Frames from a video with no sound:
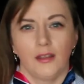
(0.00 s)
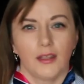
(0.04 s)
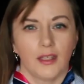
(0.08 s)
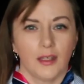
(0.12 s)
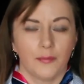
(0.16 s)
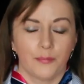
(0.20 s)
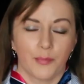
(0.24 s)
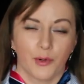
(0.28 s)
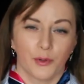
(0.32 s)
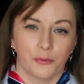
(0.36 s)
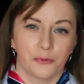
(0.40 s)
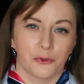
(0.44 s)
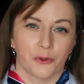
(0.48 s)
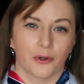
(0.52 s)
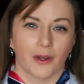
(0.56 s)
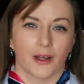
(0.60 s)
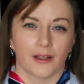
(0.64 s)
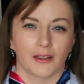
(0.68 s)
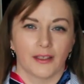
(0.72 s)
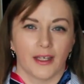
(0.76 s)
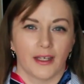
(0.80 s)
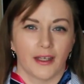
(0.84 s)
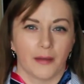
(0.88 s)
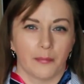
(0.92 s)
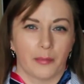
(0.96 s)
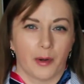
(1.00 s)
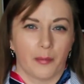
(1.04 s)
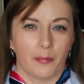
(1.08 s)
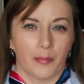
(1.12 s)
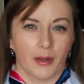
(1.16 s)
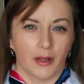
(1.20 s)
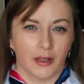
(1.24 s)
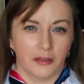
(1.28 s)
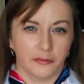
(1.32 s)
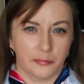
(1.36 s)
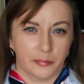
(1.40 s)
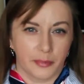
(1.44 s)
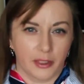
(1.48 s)
Не помню, когда я
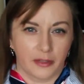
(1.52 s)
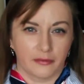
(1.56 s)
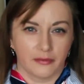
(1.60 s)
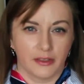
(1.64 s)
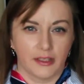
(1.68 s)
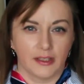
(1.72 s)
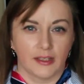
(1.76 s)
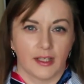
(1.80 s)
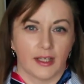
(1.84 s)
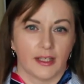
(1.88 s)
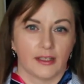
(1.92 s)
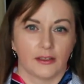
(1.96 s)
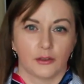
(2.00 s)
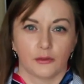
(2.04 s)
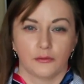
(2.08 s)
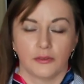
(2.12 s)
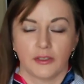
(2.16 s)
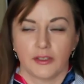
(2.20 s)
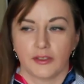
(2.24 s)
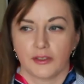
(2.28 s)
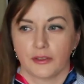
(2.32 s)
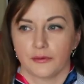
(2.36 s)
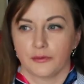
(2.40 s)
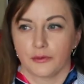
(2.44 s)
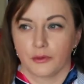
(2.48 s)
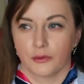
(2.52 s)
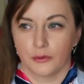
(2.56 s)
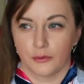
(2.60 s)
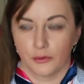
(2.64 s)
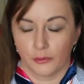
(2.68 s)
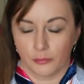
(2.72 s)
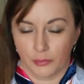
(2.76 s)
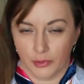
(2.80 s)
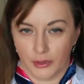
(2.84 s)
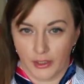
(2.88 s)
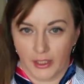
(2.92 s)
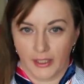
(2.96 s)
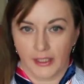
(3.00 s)
попала впервые на эту выставку,
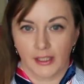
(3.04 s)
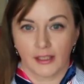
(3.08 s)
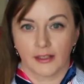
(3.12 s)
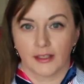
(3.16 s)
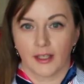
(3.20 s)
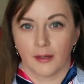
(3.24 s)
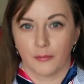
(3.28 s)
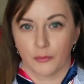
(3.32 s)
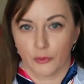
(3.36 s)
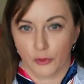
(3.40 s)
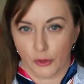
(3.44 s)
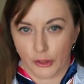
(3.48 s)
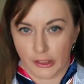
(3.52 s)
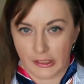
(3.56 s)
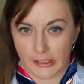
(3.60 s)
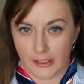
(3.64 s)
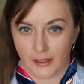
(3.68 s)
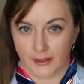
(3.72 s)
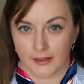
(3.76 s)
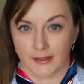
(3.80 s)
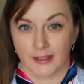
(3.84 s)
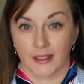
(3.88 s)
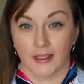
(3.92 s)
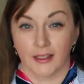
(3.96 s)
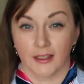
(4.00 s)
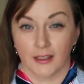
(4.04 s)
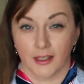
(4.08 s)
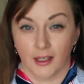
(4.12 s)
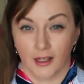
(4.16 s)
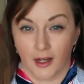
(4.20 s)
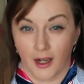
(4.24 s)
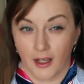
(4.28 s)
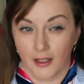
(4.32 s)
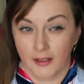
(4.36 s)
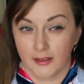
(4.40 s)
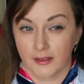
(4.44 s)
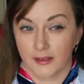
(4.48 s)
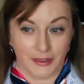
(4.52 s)
но была я там уже несколько
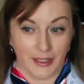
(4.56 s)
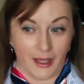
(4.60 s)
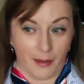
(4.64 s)
раз.